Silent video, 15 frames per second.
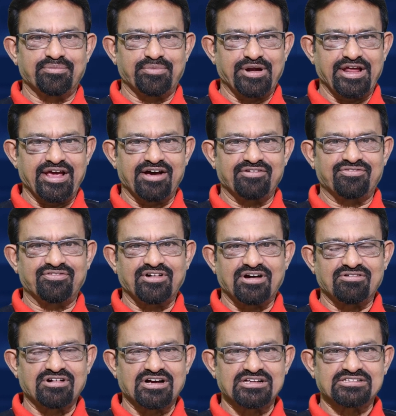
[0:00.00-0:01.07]
ప్లే ఆఫ్
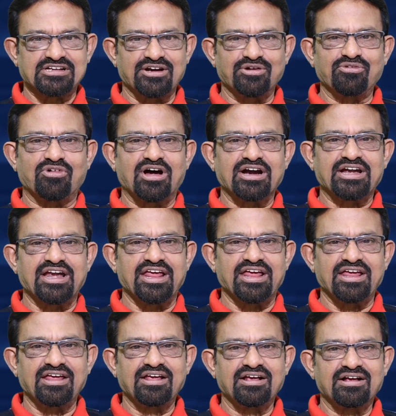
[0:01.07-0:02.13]
అవకాశాలు వాటిని
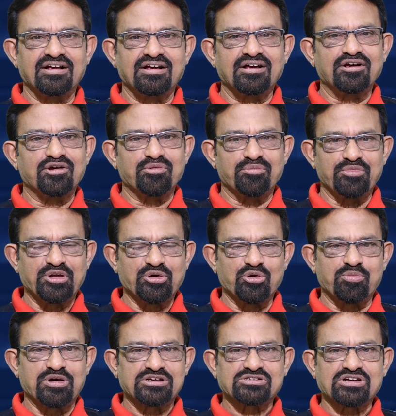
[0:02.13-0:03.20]

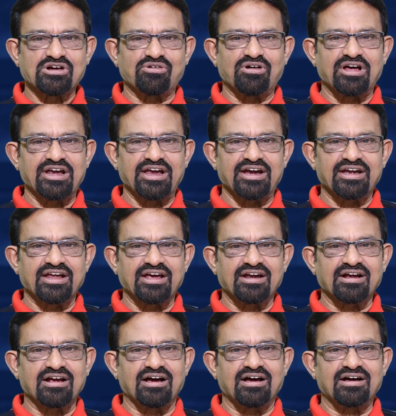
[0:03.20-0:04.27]
మెరుగుపరుచుకోవాలి అంటే
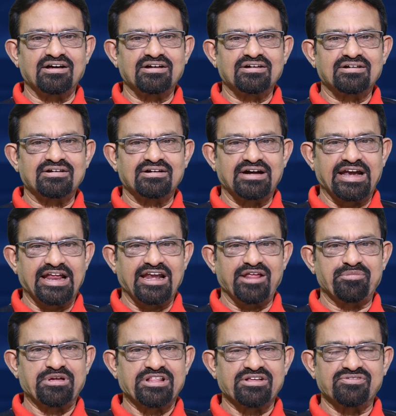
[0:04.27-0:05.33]
కనుక ఢిల్లీ
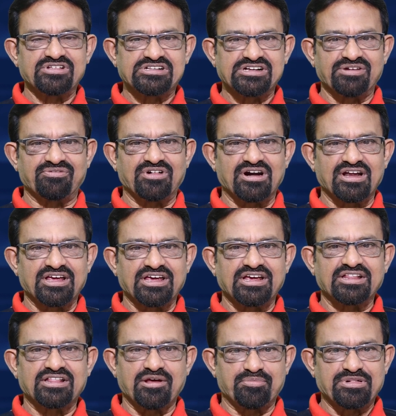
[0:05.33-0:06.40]
మీద విజయం వాళ్ళకి
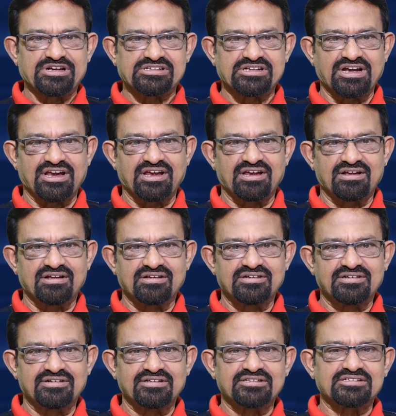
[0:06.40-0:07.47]
తప్పనిసరి
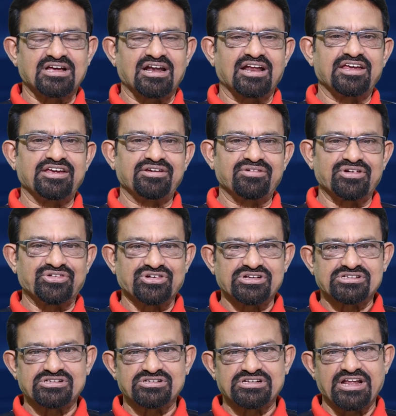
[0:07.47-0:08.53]
చాలా
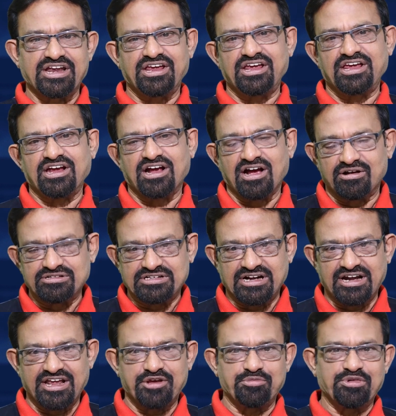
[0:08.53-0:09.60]
ఈక్వేషన్స్ జరిగి ఇంకా
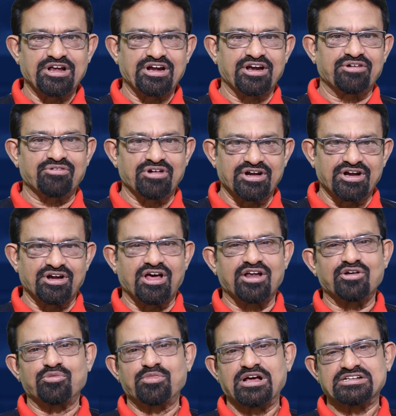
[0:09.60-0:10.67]
చెన్నైకి మిగిలినటువంటి
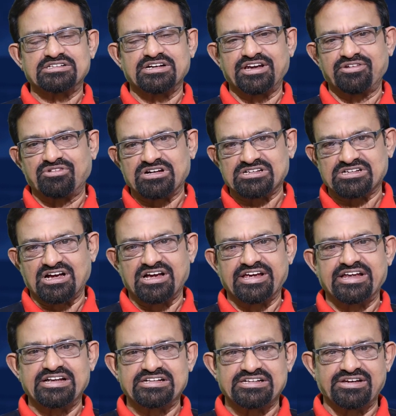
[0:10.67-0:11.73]
నాలుగు మ్యాచ్లని వరుసగా
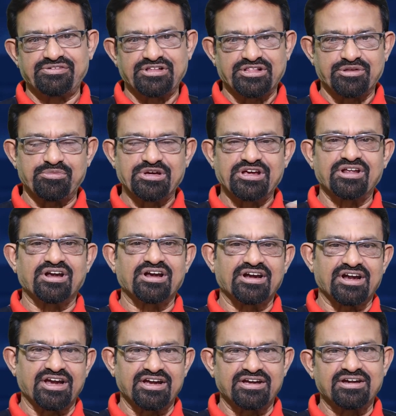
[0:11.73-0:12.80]
గెలిచి విత్ బిగ్ రన్
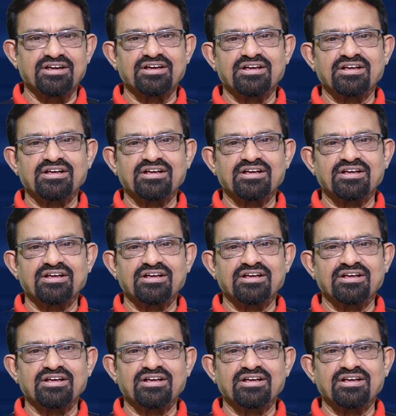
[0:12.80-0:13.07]
రేట్